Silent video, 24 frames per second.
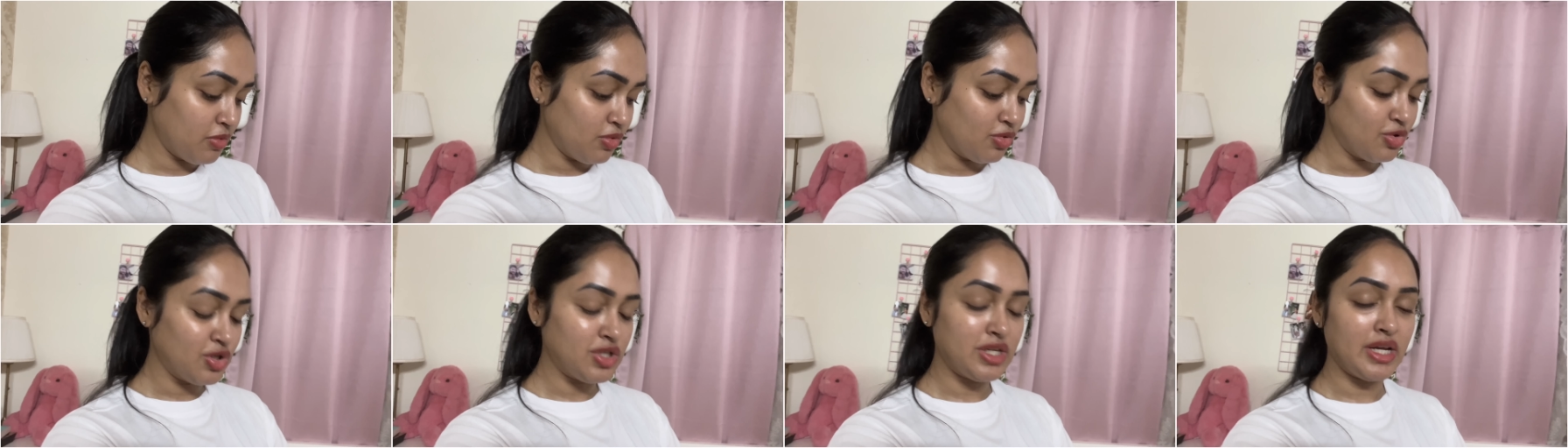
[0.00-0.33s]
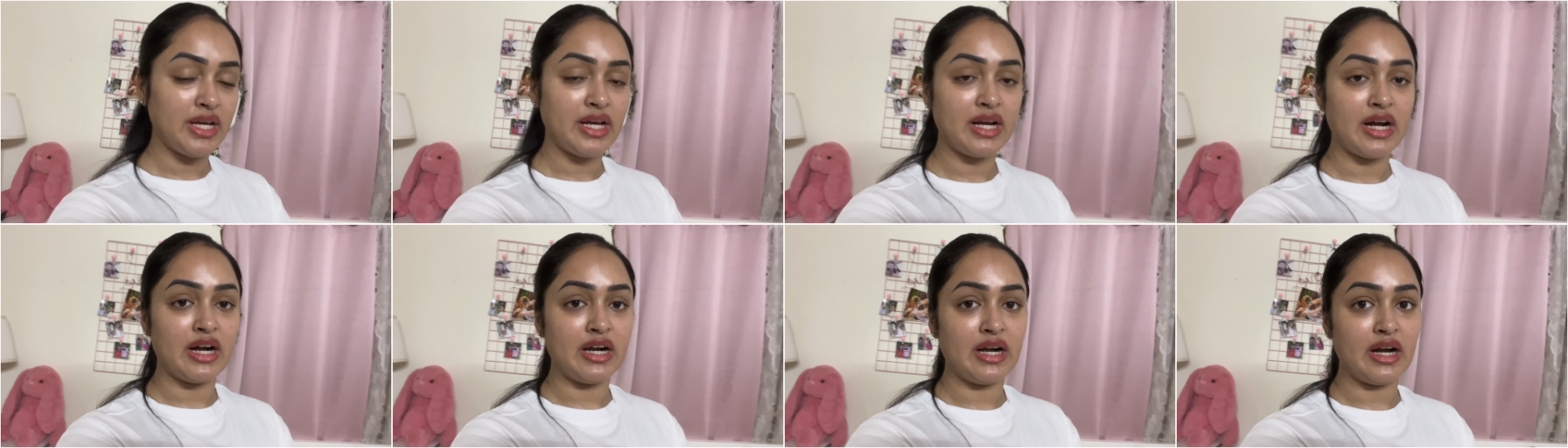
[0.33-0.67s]
యూజ్
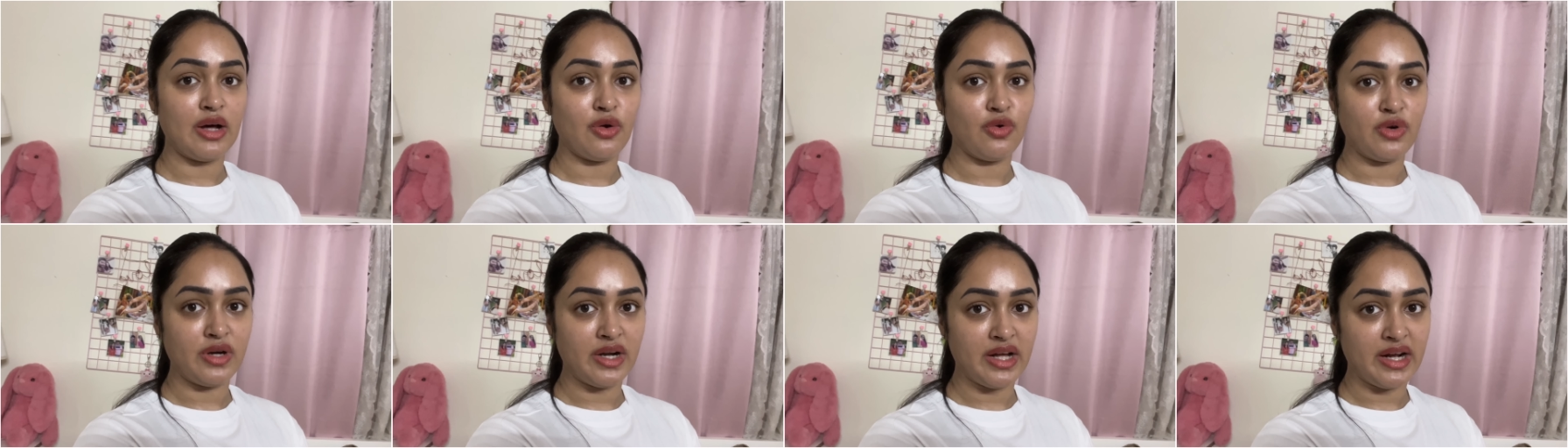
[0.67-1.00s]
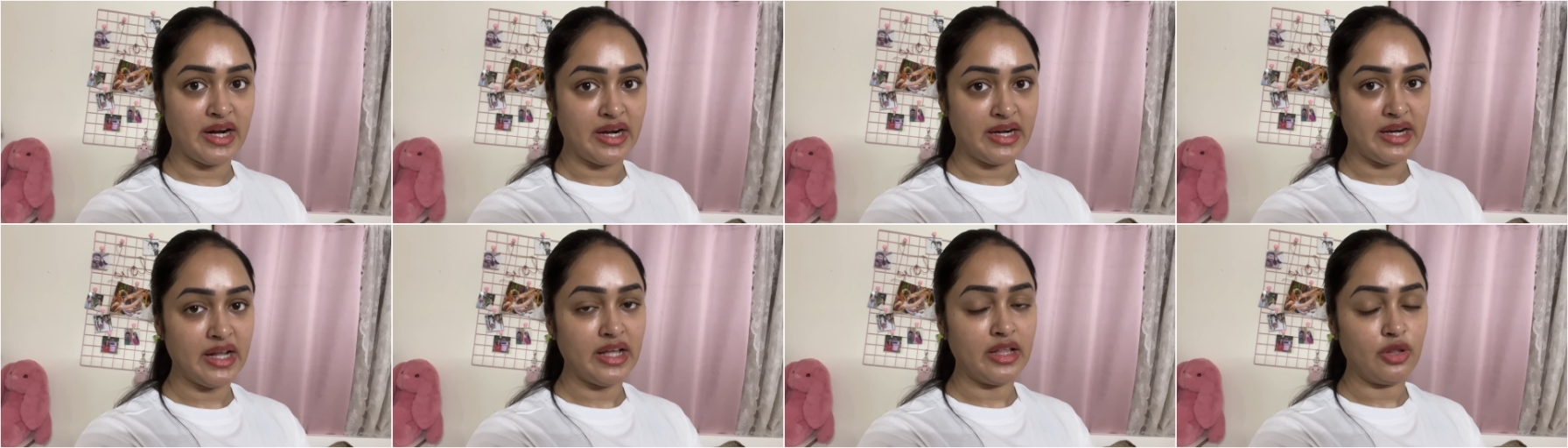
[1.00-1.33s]
చేయకుండా ఉండే
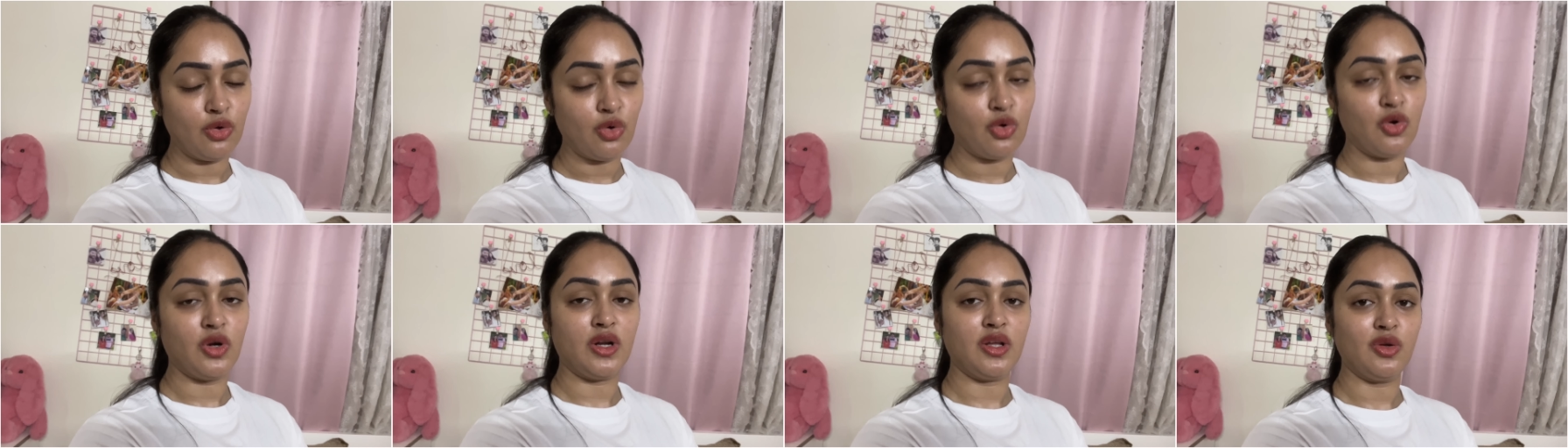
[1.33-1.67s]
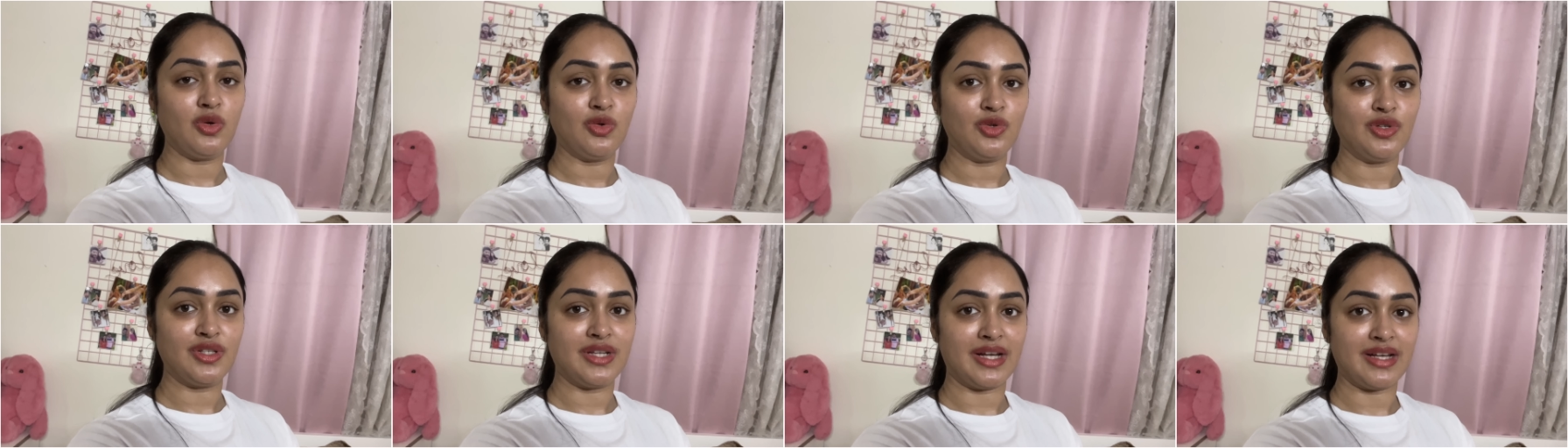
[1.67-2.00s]
కంటే ఏదో ఒకటి
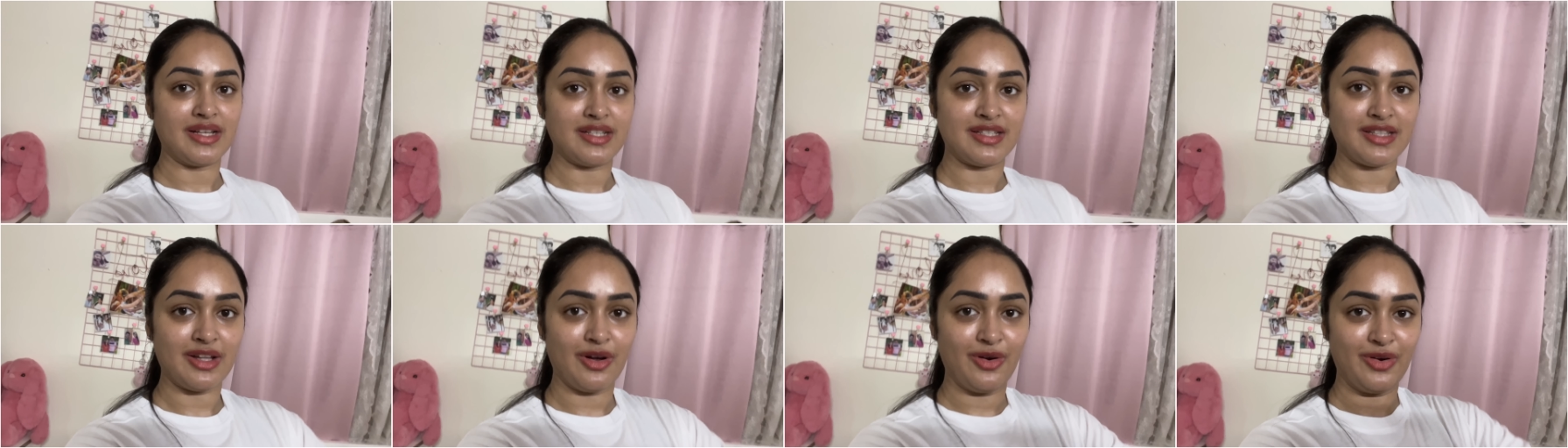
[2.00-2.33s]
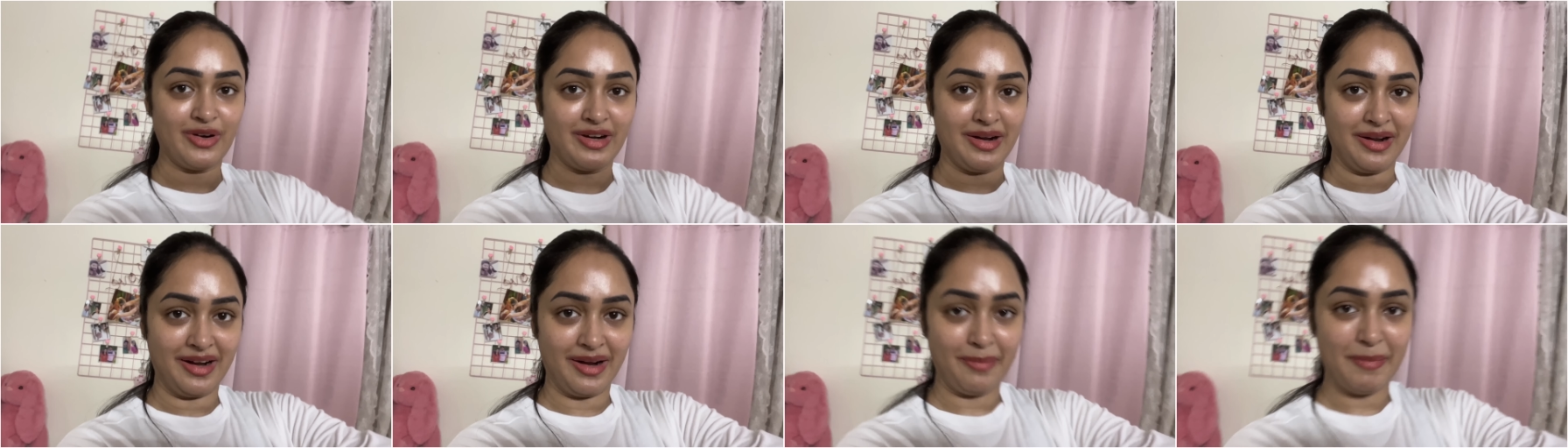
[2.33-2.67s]
యూజ్ చేస్తూ
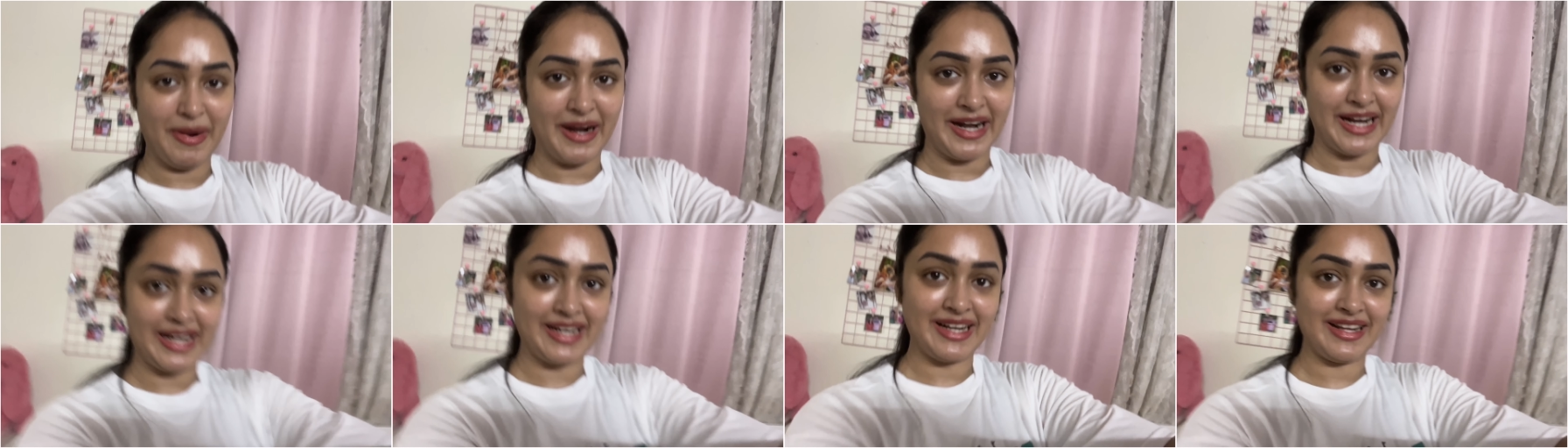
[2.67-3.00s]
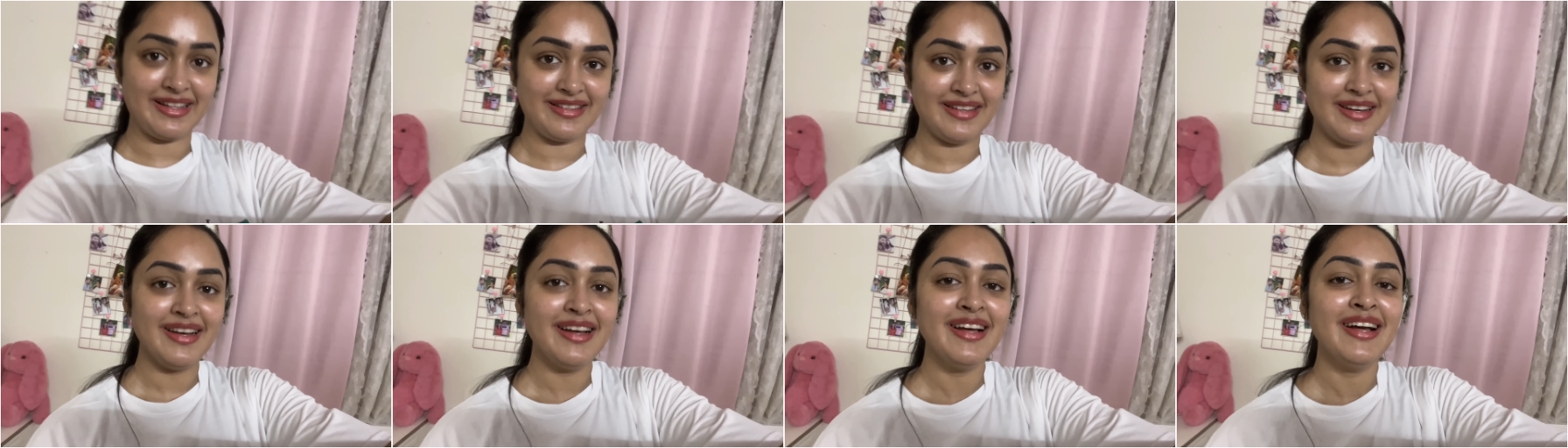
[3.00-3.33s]
ఉంటుంది బెటర్
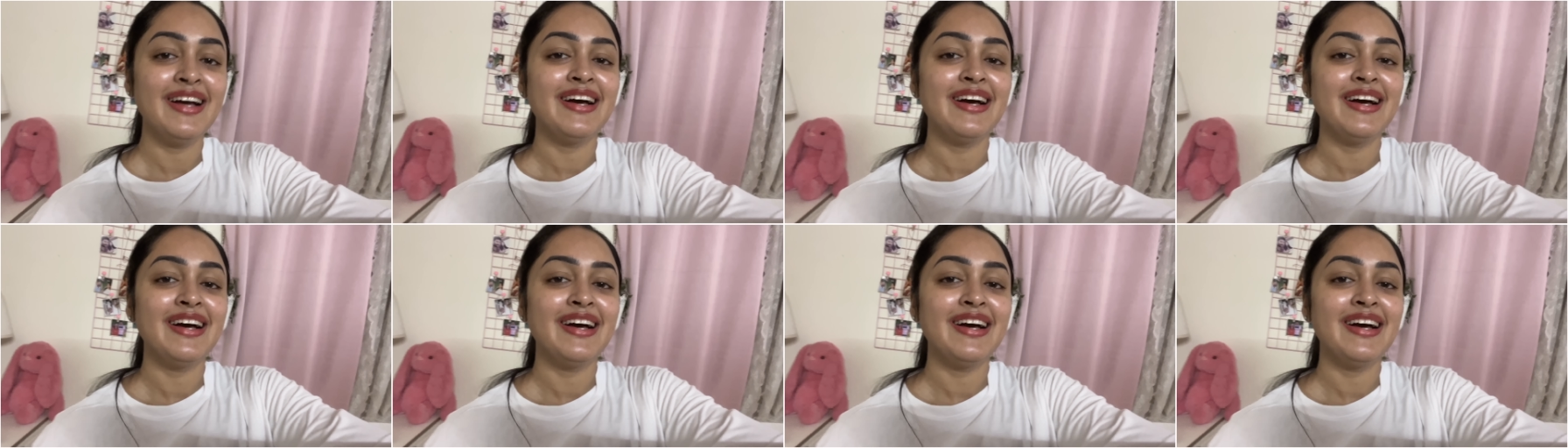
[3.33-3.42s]
కదా